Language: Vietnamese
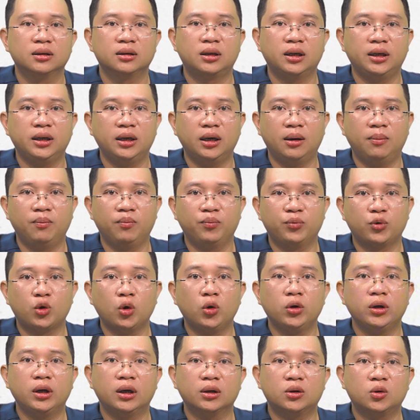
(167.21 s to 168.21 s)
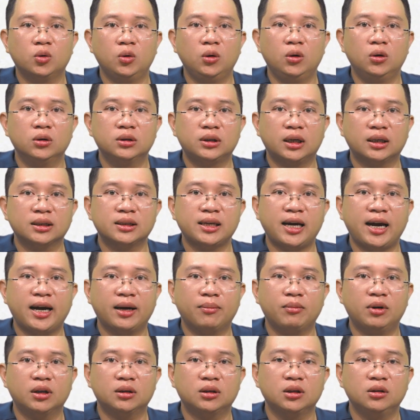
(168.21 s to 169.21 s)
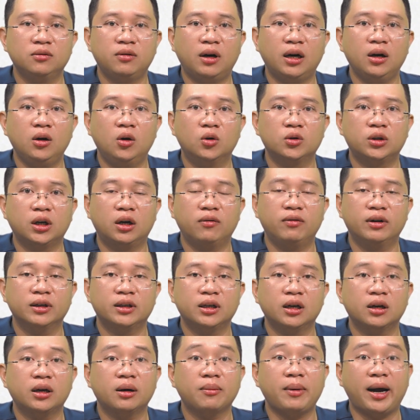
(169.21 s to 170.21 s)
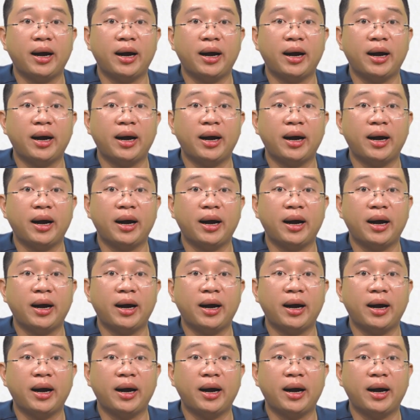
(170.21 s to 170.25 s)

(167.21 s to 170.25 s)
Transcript: thì um, tôi là tôi luôn sẵn sàng mà tư vấn hỗ trợ và cho các